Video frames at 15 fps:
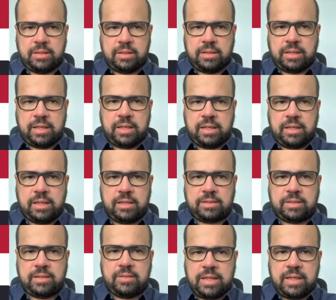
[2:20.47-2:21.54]
que
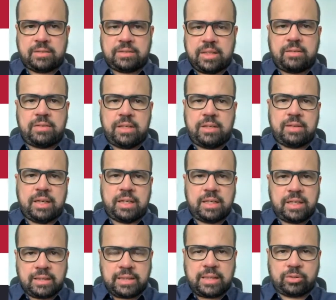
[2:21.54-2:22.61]
si bien se vive en
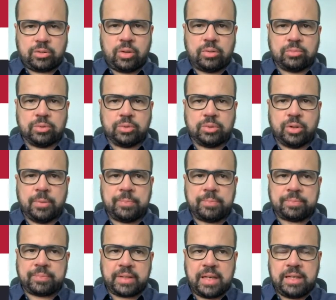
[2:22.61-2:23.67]
el resto del mundo,
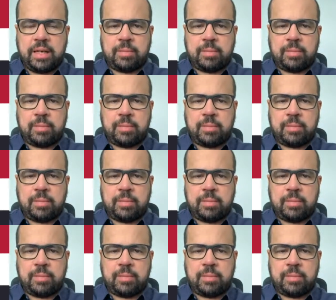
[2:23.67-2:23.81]
en el